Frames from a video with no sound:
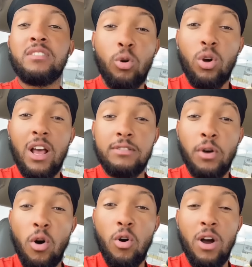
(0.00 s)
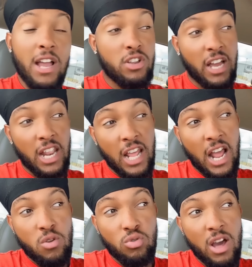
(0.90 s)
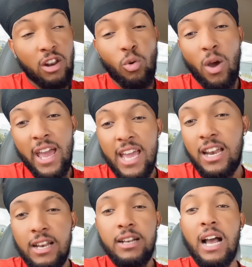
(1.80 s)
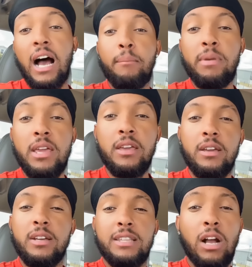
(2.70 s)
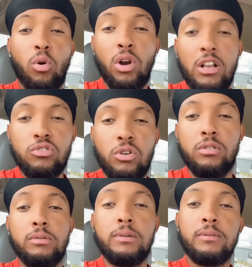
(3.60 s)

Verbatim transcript: corazón a querer ayudarlo a él, a mí de corazón.